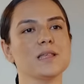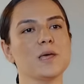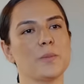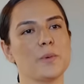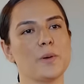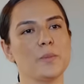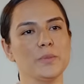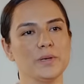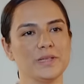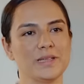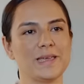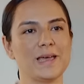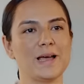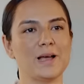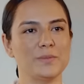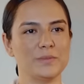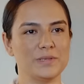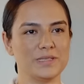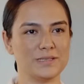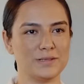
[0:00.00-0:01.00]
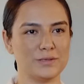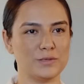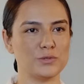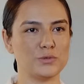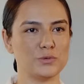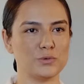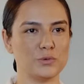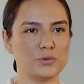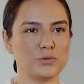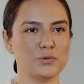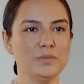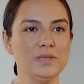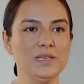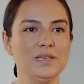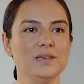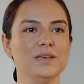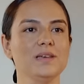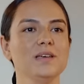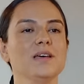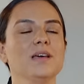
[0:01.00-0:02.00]
hemen bana gelmesini istiyorum
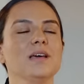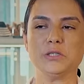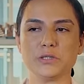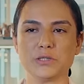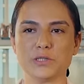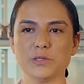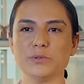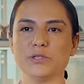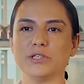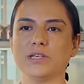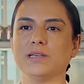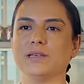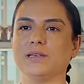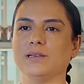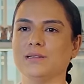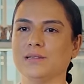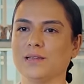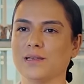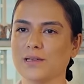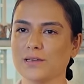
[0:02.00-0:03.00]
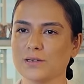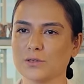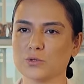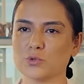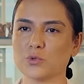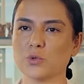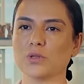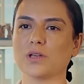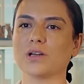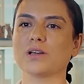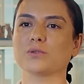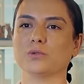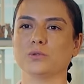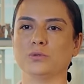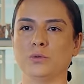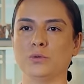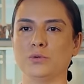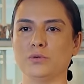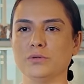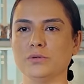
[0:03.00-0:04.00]
ki hızlı bir şekilde sona
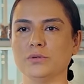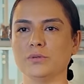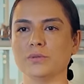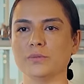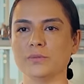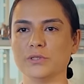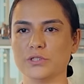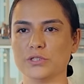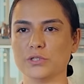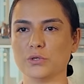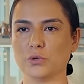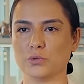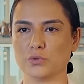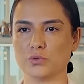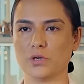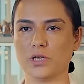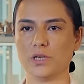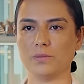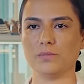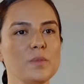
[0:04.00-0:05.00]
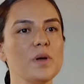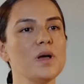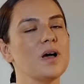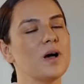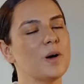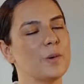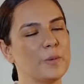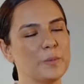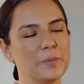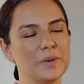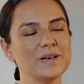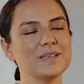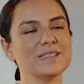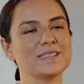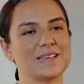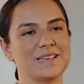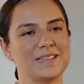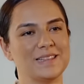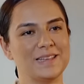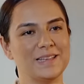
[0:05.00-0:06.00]
doğru maçı götüreyim. Ama
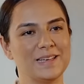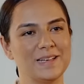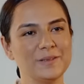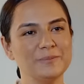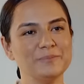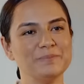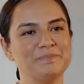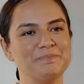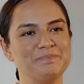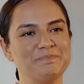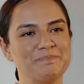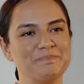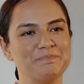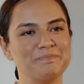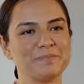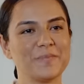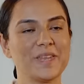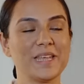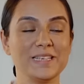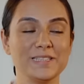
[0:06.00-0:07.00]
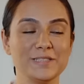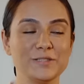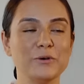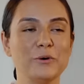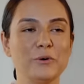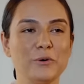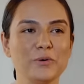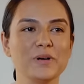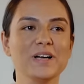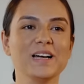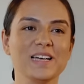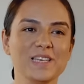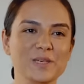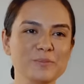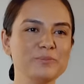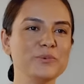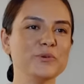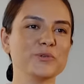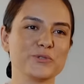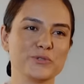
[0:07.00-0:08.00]
bazen de işte o
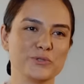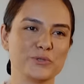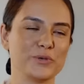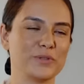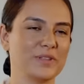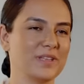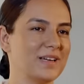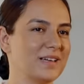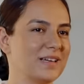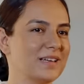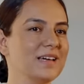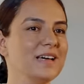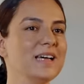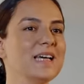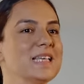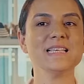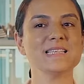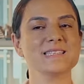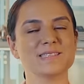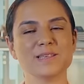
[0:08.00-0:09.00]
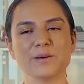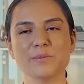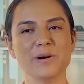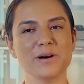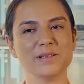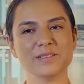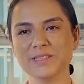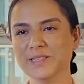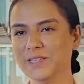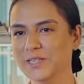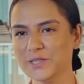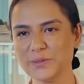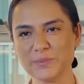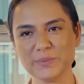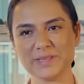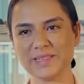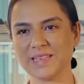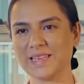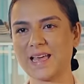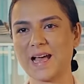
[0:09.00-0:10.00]
kayıp pozisyonlarda zamanın hiç
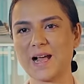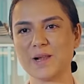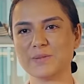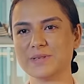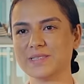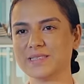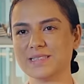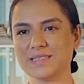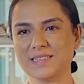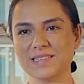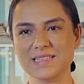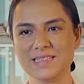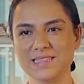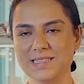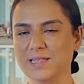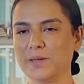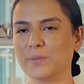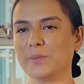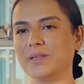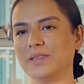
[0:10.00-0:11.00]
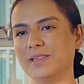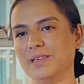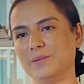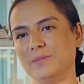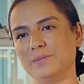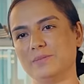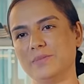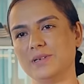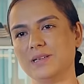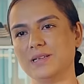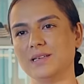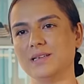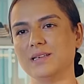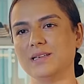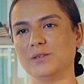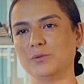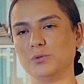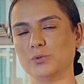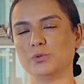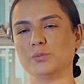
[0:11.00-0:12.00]
bana gelmesini istemediğim
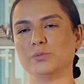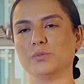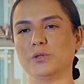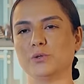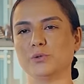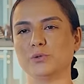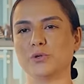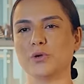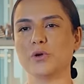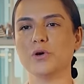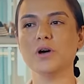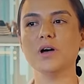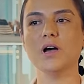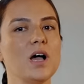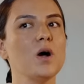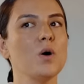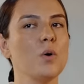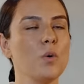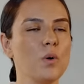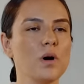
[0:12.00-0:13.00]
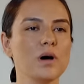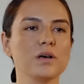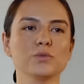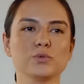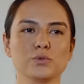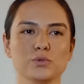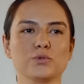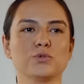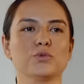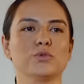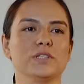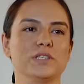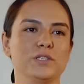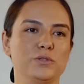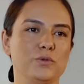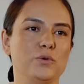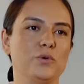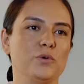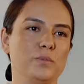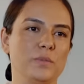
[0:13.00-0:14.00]
e, durumlar oluyor. O an dursun
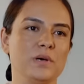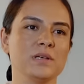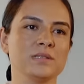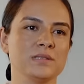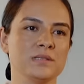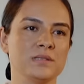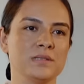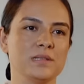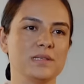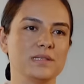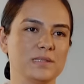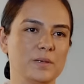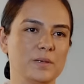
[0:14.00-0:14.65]
istiyorum aslında